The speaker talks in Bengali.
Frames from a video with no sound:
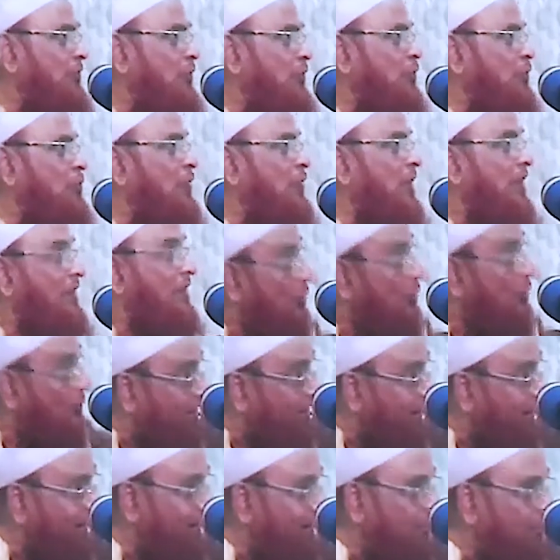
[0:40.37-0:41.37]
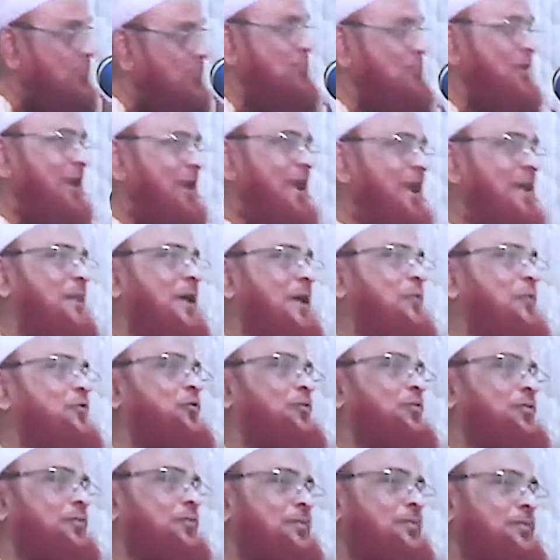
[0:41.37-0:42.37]
তো ফির হইতো না রঙ্গা লাগবো আসরের
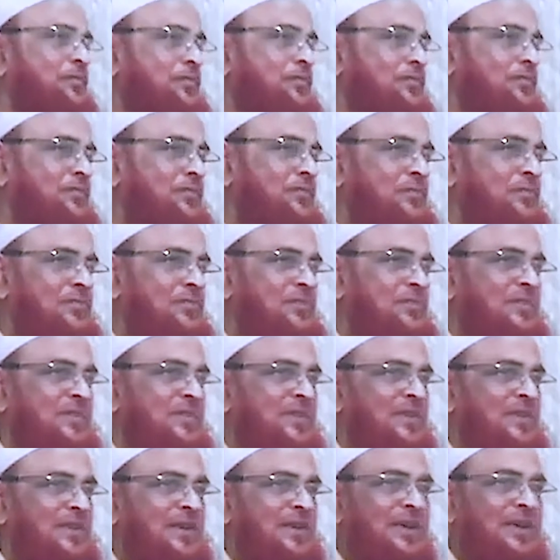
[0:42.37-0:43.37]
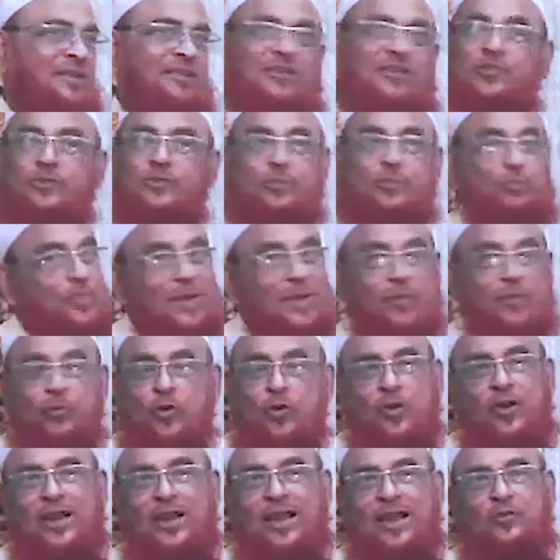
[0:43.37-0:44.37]
মাটো কাজে
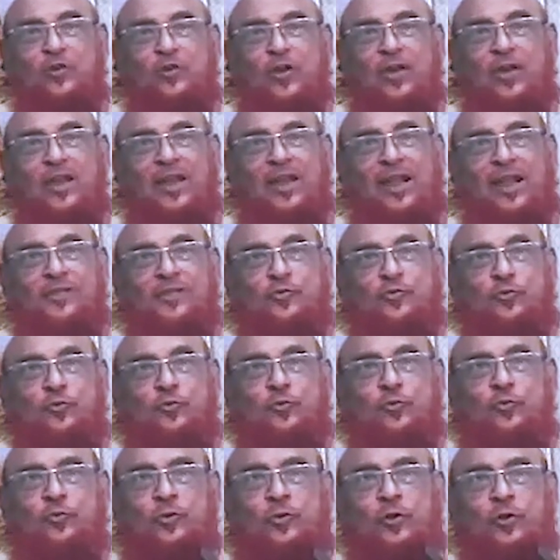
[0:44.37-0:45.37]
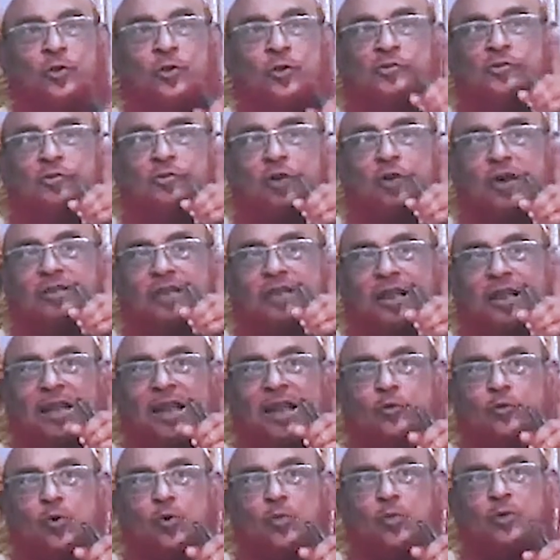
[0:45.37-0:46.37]
বিবরণের দরকার নাই শুধু
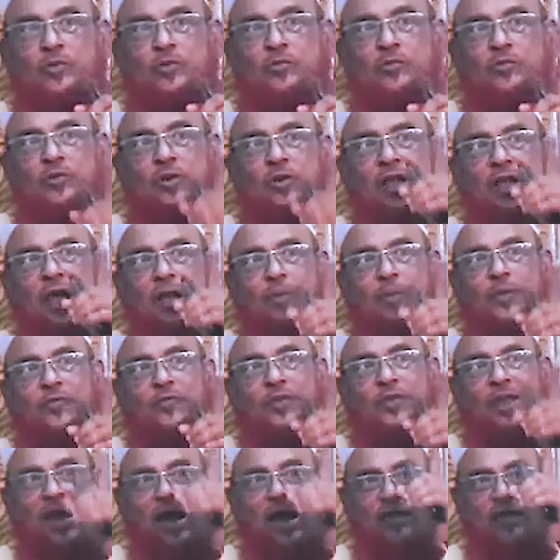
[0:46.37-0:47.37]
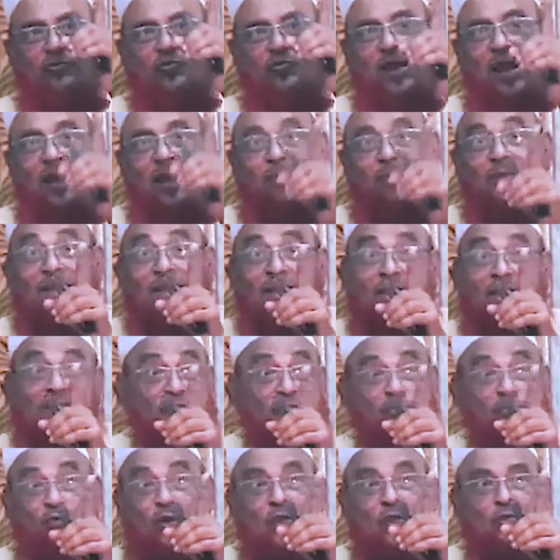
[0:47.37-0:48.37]
শয়তানের কুমন্ত্রণার ব্যাপারে হাসরের মাঠে
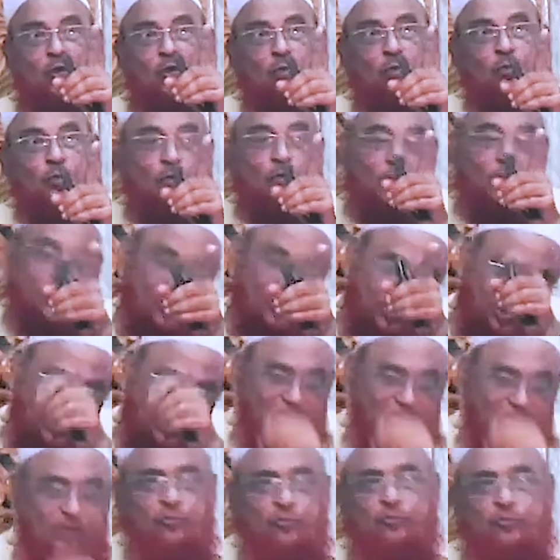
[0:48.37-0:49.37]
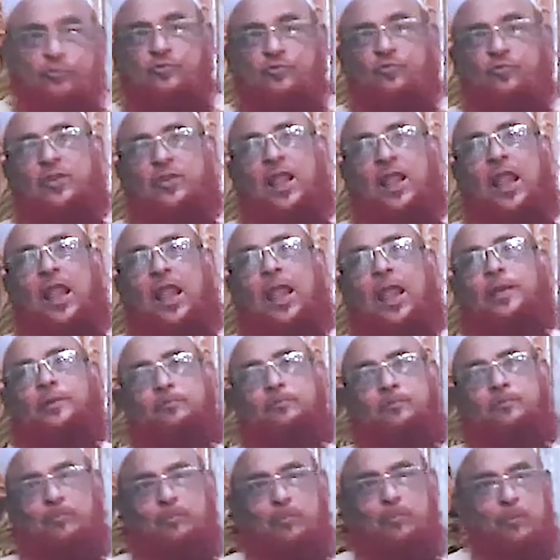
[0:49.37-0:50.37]
কিছু আলজব এটা শুধু শূন্য লাগে
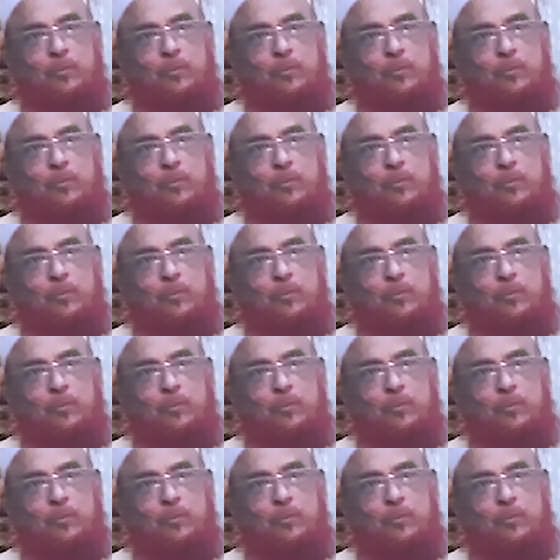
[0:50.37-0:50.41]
